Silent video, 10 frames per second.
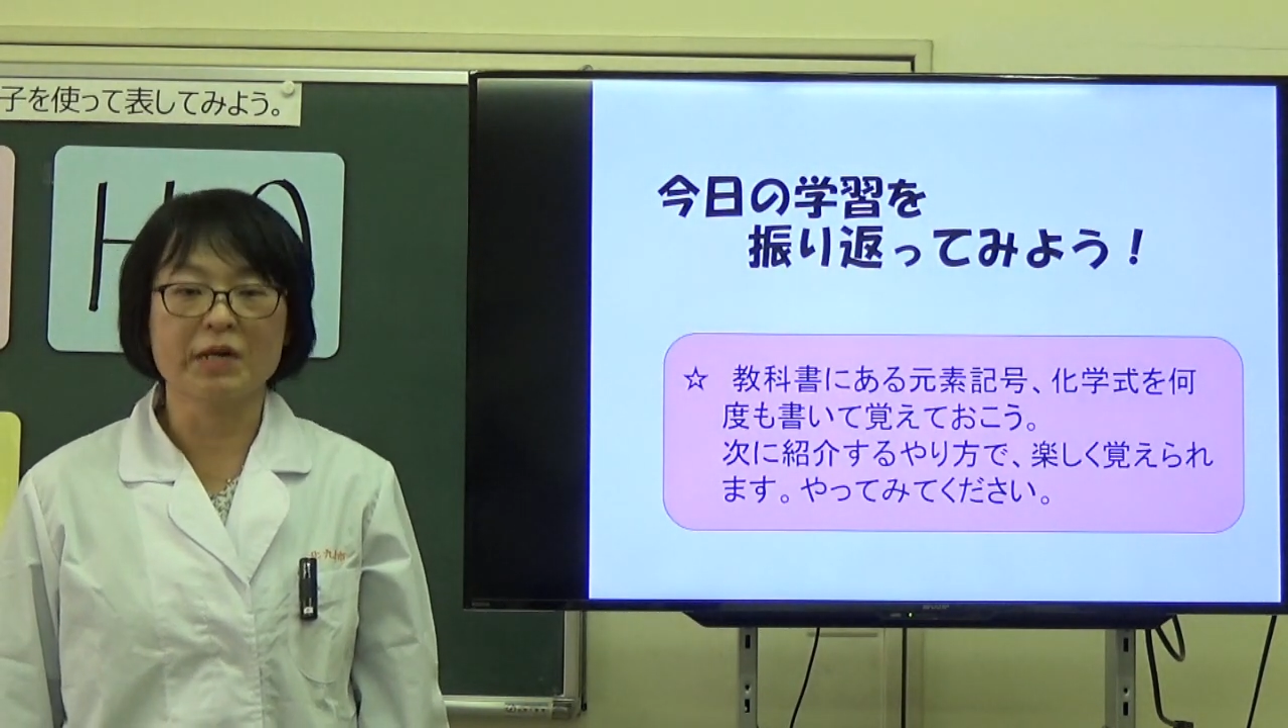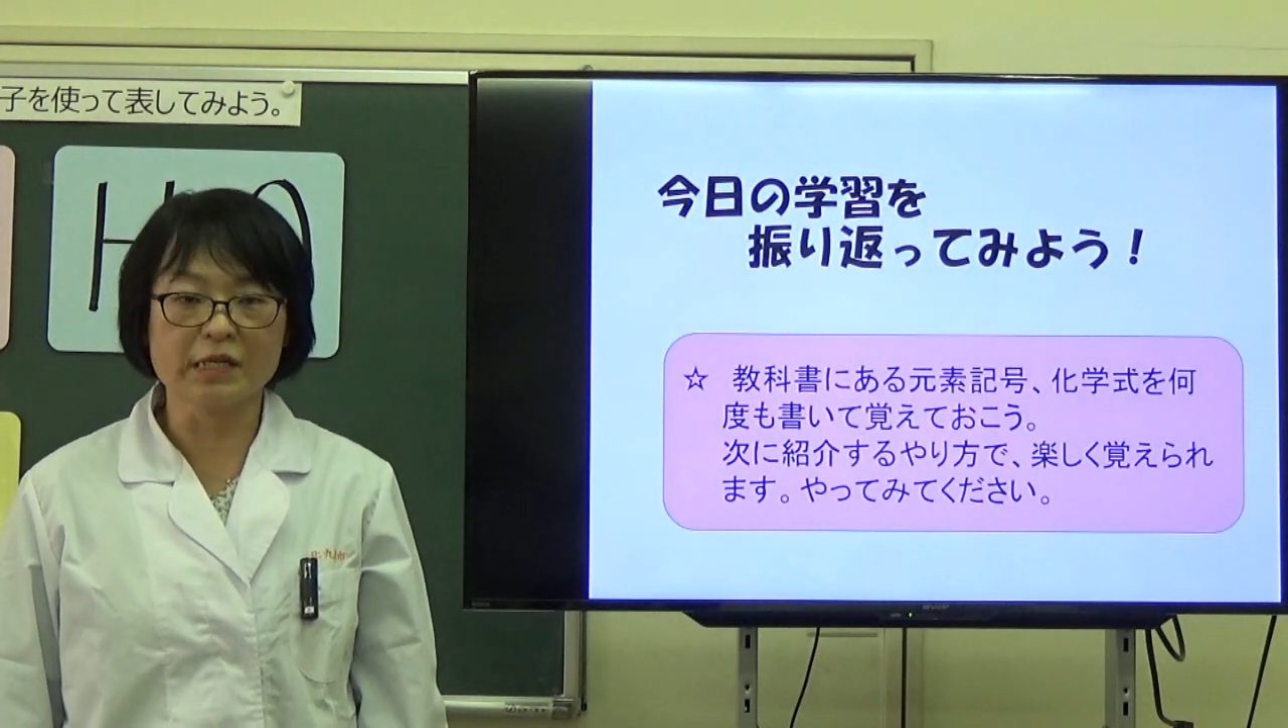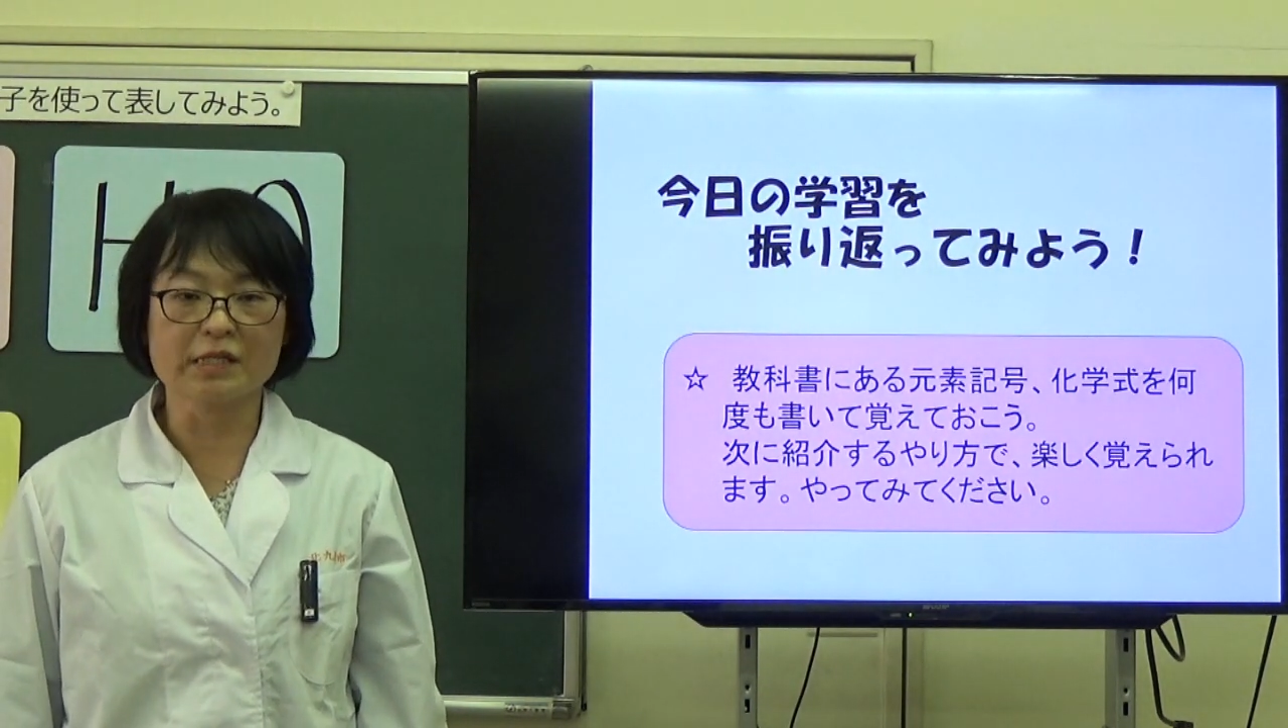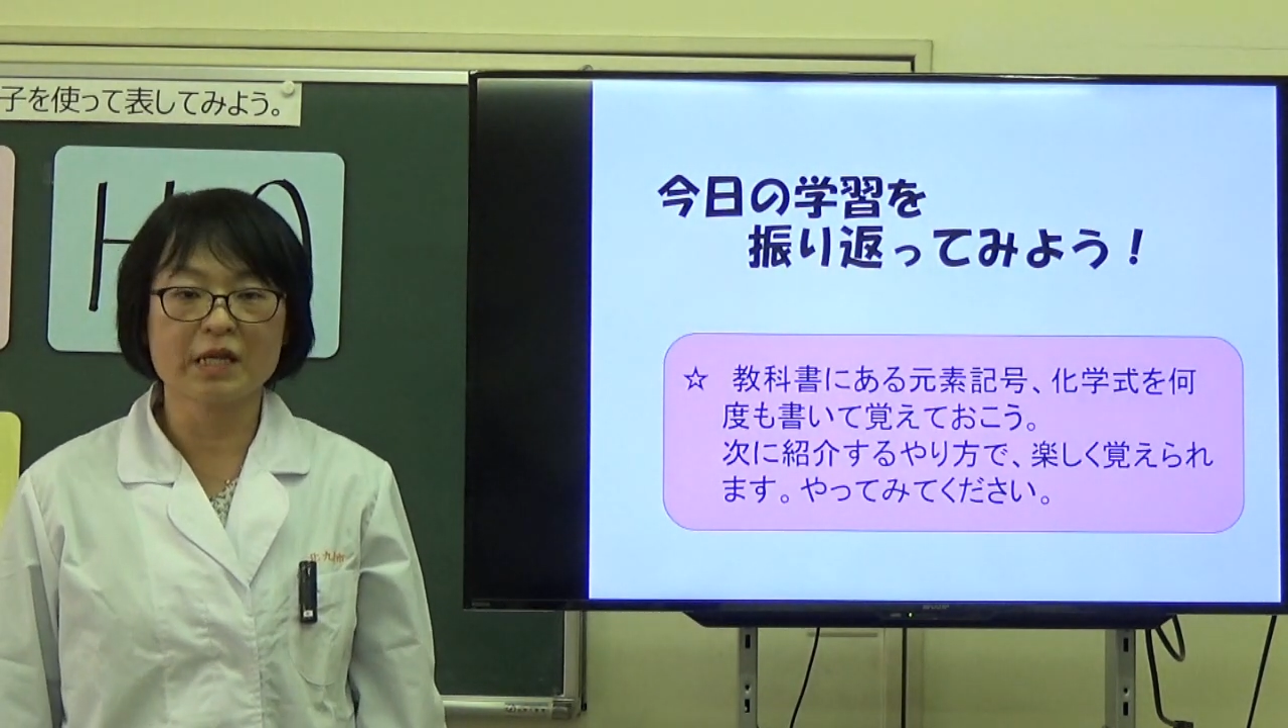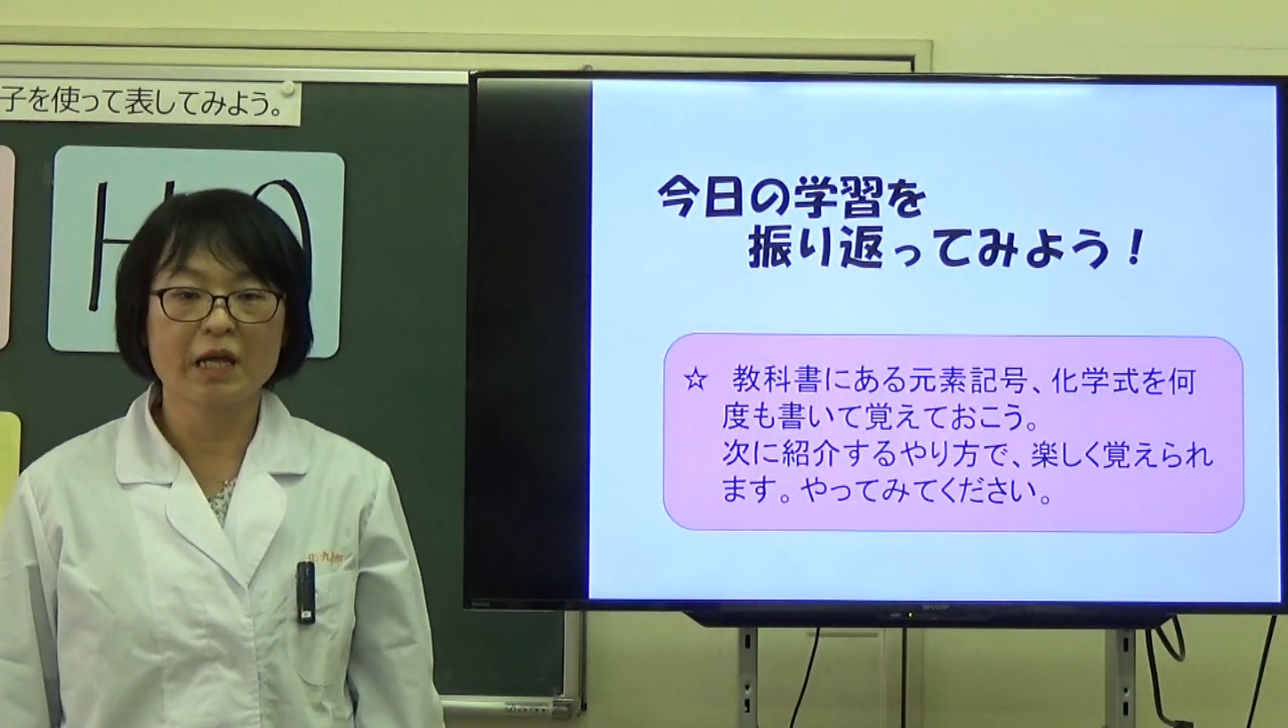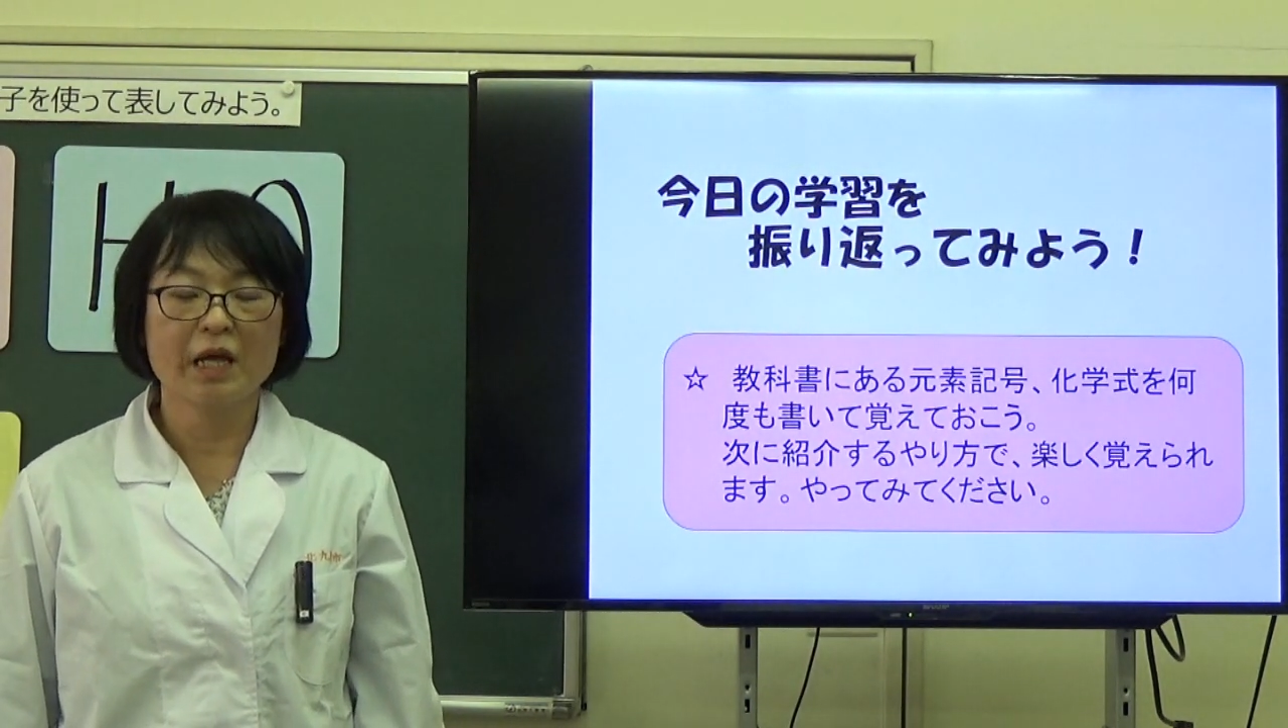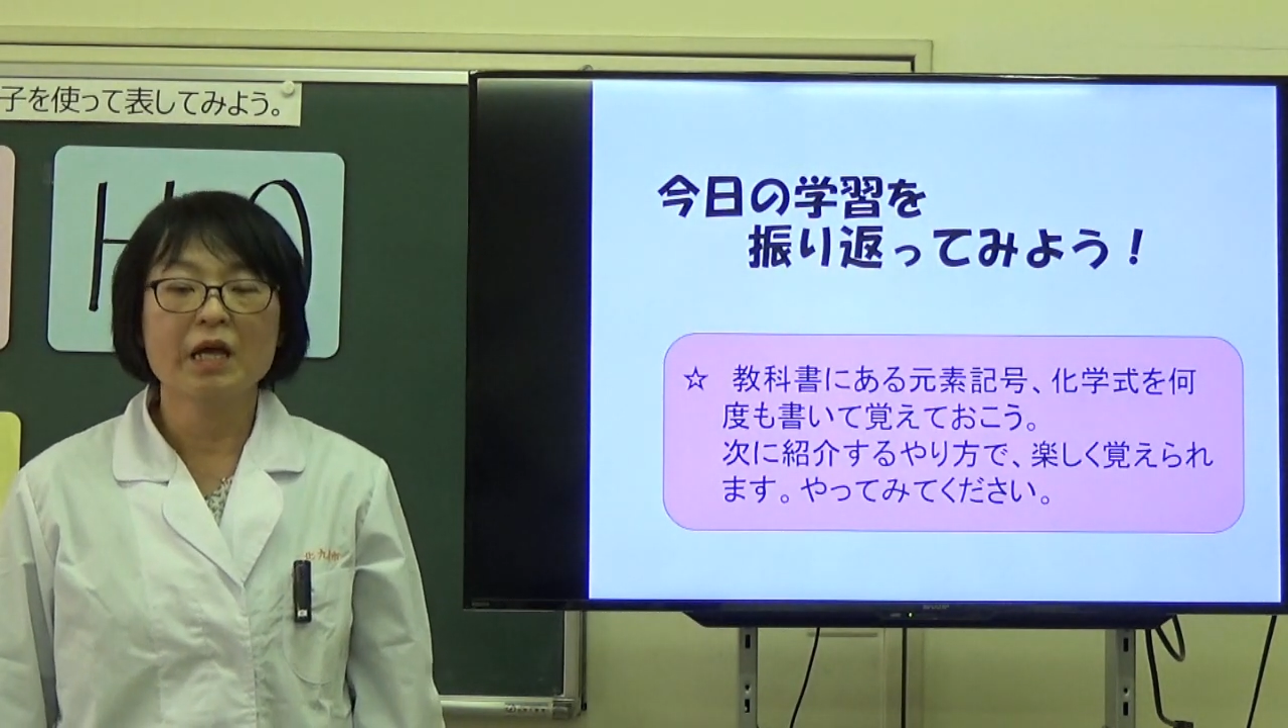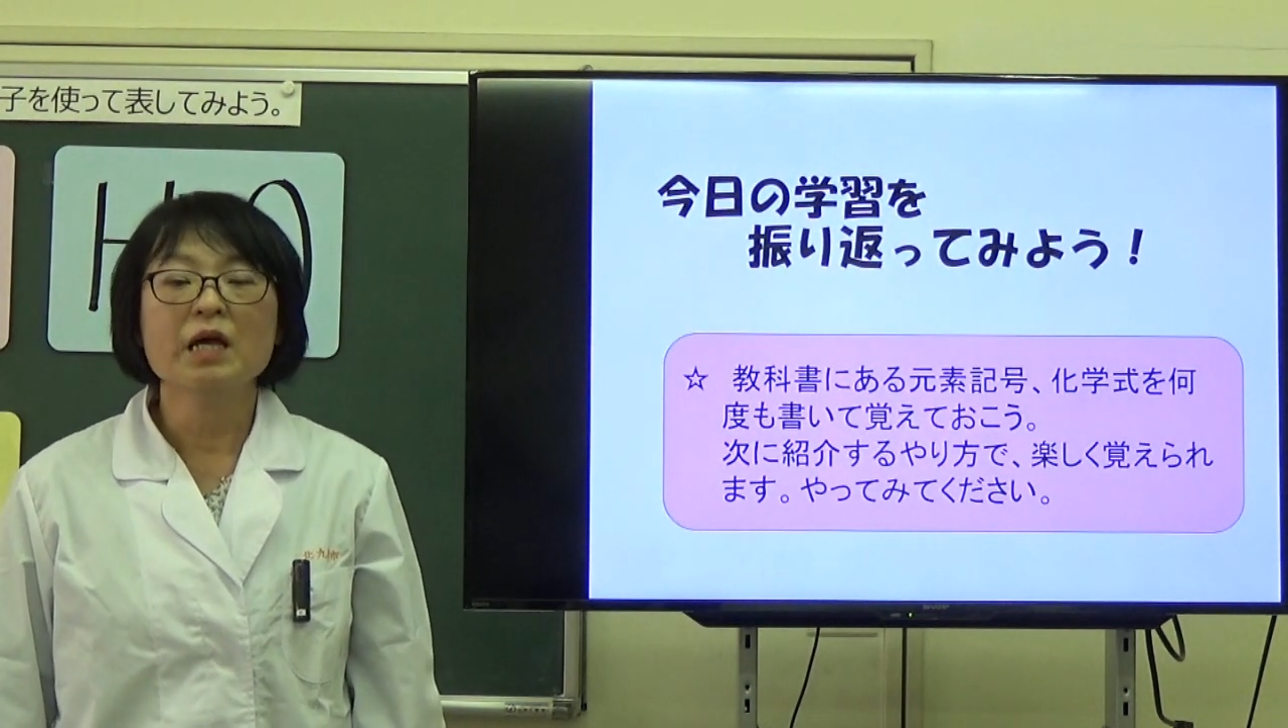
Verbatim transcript: ます。